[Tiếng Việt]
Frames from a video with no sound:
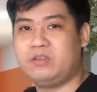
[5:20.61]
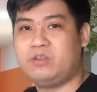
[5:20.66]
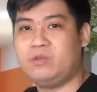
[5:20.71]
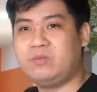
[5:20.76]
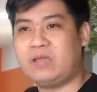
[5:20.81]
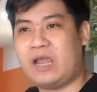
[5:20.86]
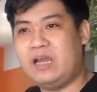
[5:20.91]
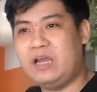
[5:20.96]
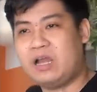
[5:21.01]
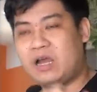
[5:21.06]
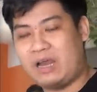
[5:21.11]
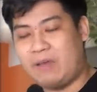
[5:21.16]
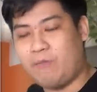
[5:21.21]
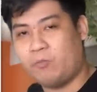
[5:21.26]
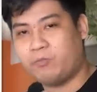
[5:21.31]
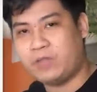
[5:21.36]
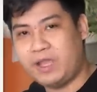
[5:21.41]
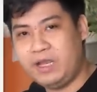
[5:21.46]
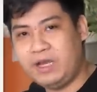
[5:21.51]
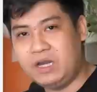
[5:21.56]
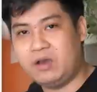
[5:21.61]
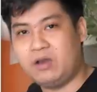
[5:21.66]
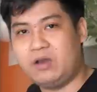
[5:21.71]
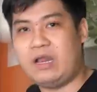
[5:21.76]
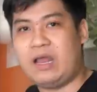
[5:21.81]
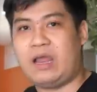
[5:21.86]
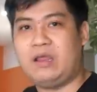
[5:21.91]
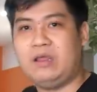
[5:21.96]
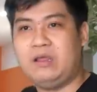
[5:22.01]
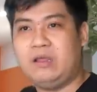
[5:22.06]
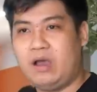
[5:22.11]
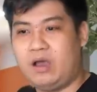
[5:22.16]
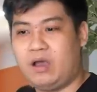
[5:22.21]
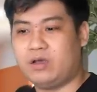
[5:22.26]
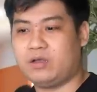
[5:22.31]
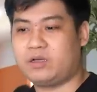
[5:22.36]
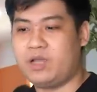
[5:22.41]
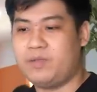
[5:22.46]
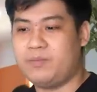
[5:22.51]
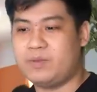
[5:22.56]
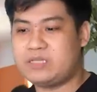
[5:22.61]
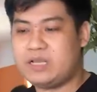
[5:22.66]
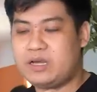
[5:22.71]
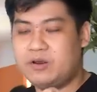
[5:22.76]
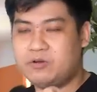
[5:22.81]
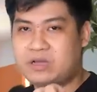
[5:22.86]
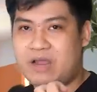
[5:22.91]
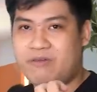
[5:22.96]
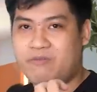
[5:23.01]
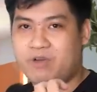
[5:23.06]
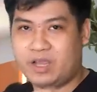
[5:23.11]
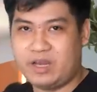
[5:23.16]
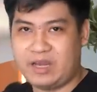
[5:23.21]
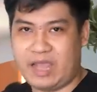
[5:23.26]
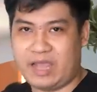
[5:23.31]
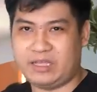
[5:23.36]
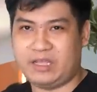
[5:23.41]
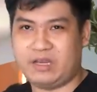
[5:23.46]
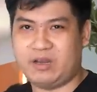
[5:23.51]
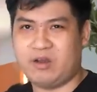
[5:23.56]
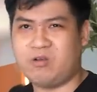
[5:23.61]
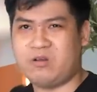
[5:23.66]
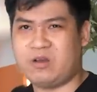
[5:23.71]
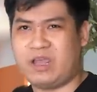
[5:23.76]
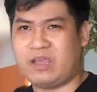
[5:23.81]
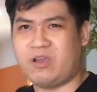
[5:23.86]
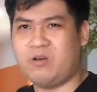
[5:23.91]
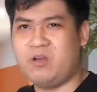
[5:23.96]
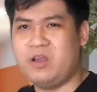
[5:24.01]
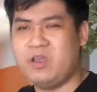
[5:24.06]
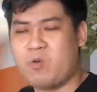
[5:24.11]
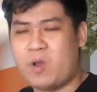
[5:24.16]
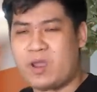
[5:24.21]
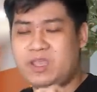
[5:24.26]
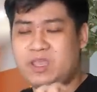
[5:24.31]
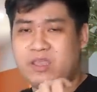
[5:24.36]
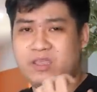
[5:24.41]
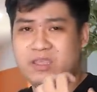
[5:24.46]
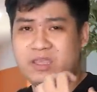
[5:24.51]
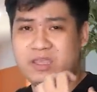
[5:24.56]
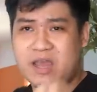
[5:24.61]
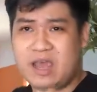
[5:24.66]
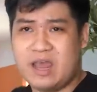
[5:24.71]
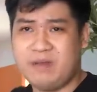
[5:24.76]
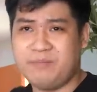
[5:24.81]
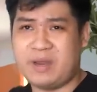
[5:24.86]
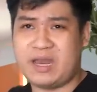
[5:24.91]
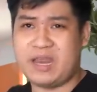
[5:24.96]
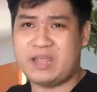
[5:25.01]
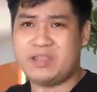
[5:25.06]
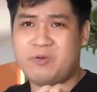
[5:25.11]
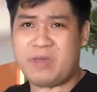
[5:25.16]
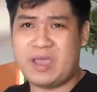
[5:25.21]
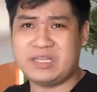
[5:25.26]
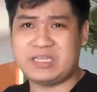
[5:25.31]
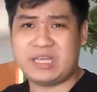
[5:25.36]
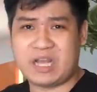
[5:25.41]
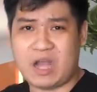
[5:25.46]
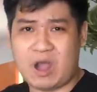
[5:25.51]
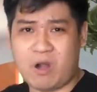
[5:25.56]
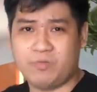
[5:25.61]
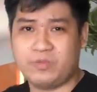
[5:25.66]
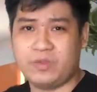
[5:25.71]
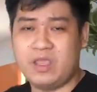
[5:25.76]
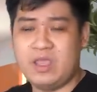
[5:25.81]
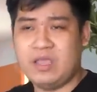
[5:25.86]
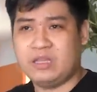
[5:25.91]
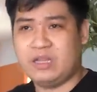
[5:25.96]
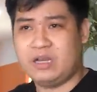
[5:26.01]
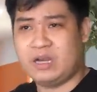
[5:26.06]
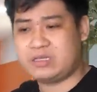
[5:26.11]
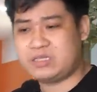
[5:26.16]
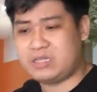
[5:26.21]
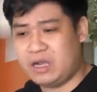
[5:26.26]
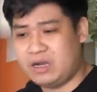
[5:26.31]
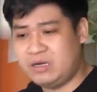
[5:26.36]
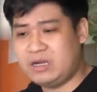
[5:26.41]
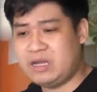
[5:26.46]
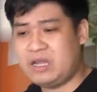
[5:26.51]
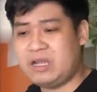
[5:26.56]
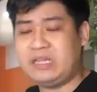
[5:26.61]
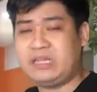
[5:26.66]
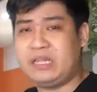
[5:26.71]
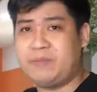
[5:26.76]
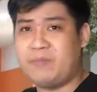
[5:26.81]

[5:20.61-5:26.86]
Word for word: chúng ta hãy lật lại một tí nữa là uh, khi mà xét điều tra vào cái này thì nó lại có liên quan gì, gì đến Binance US hay không thì thực sự á,